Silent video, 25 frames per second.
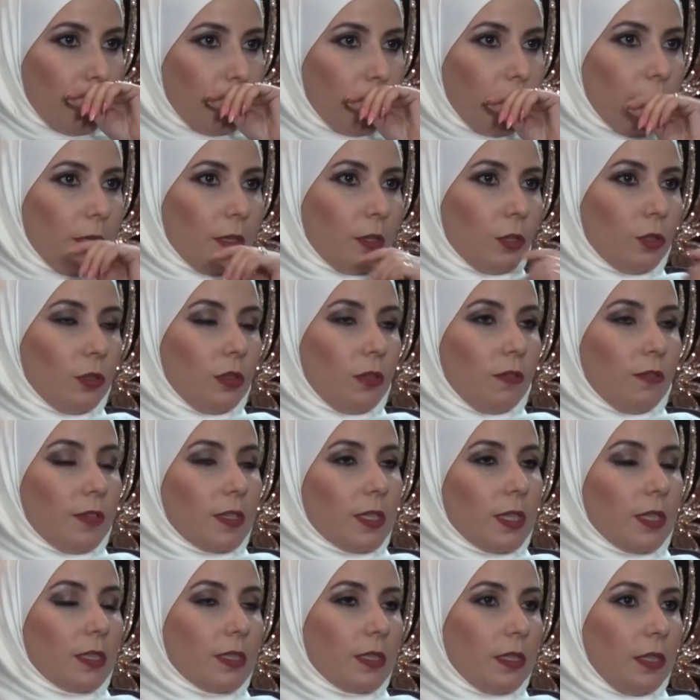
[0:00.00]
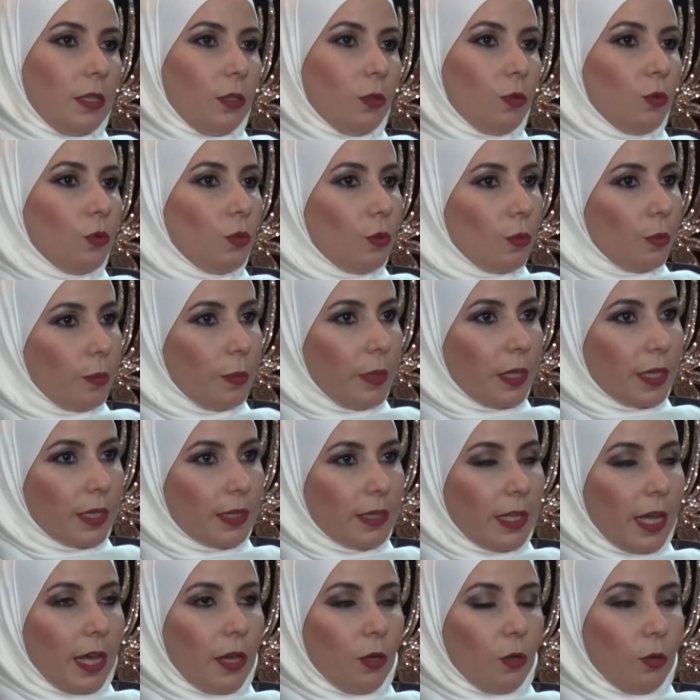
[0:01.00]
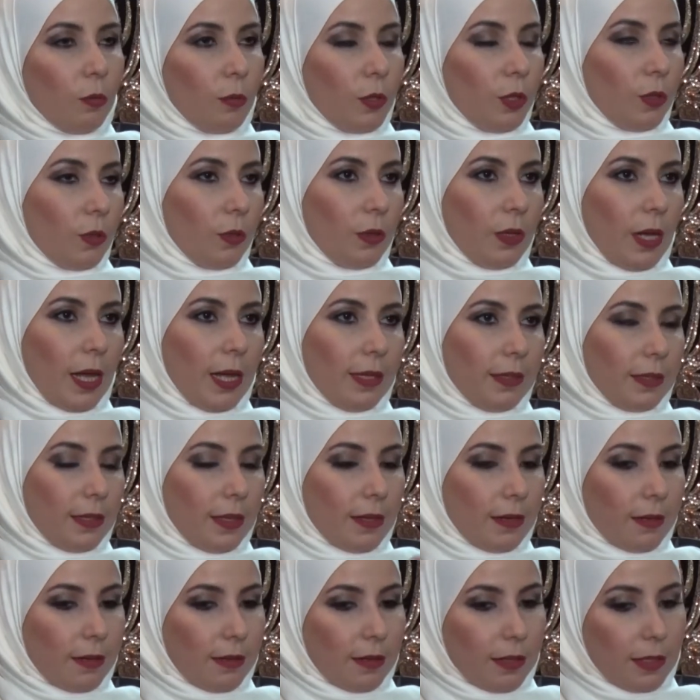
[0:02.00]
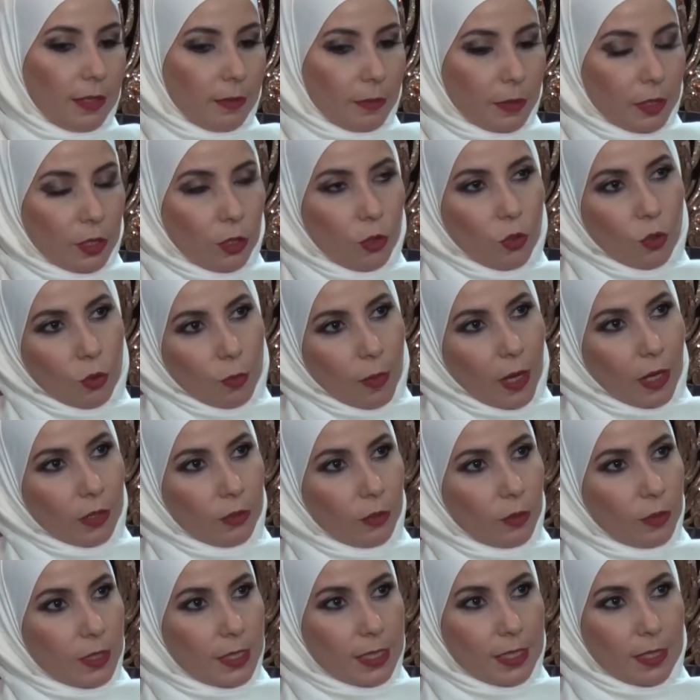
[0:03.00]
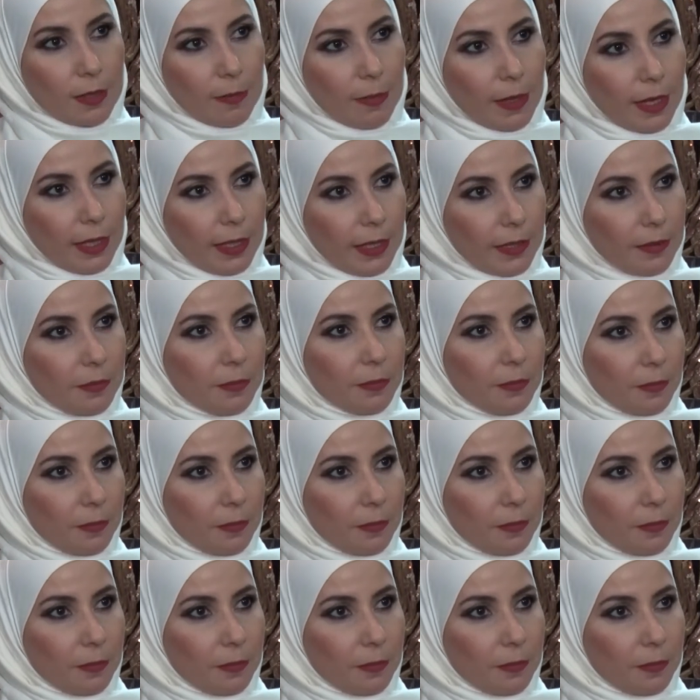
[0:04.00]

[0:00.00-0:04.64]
بعرض الفساتين وبيختاروا منهم حتى اللي بيدلوا بعضهم الزباين